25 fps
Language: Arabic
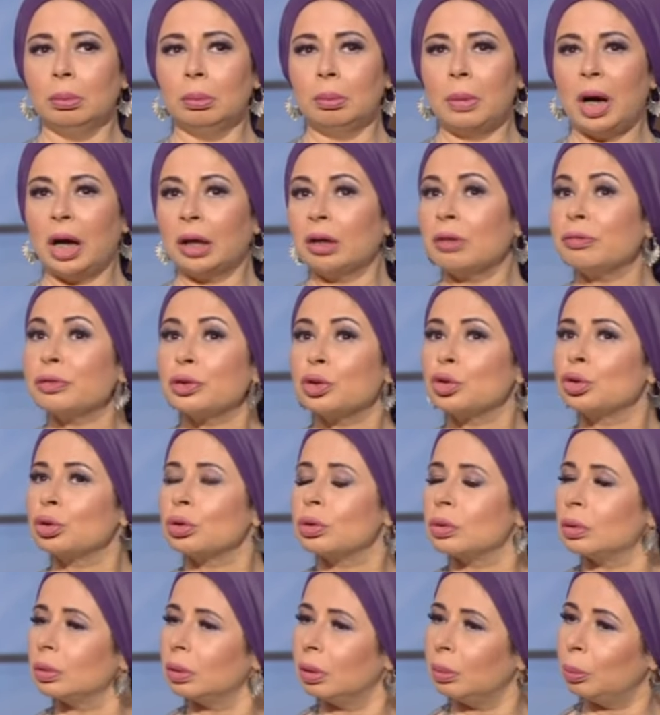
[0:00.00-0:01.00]
ما
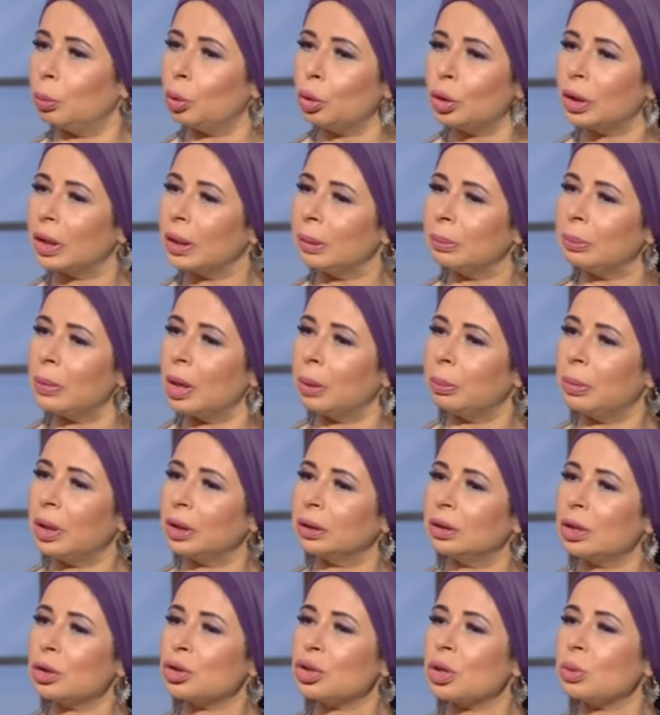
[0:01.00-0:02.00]
اعرفش ممكن ما
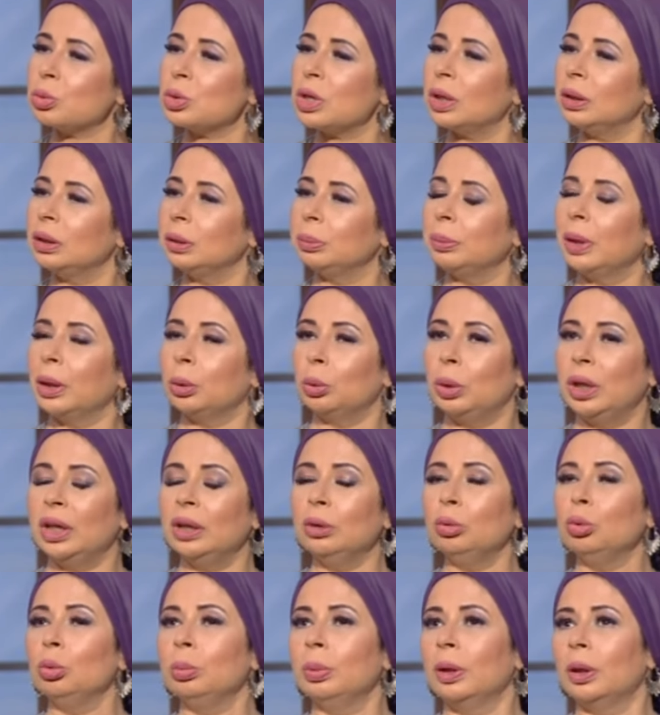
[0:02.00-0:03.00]
اقدرش اوصل لدماغه
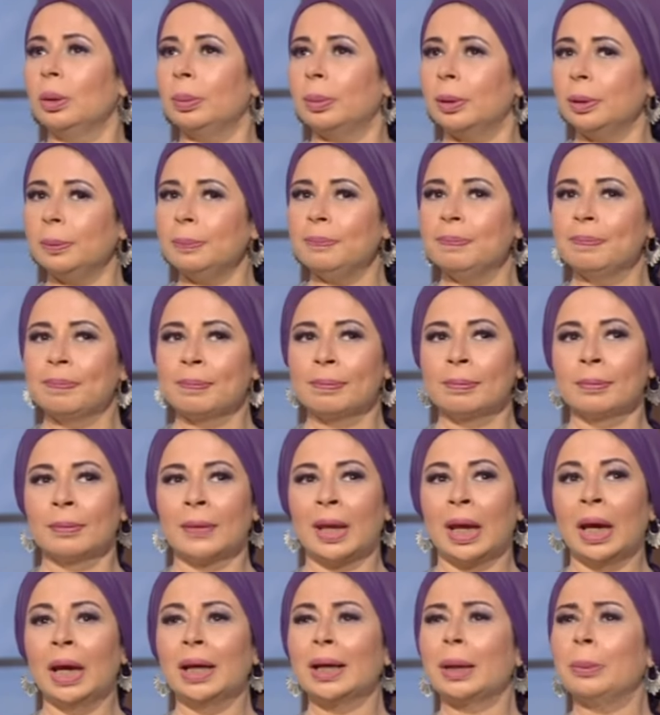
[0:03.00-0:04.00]
لانه بابا
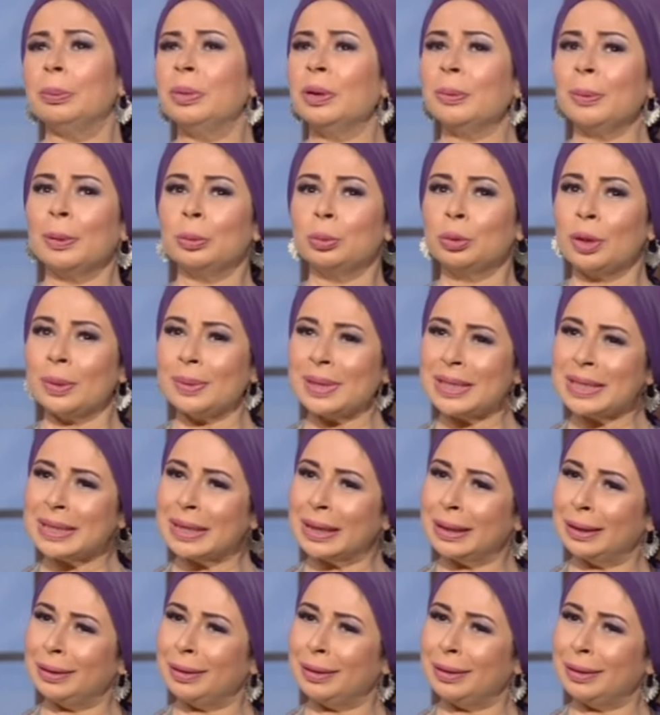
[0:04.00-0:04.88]
كان بيبقى متمسك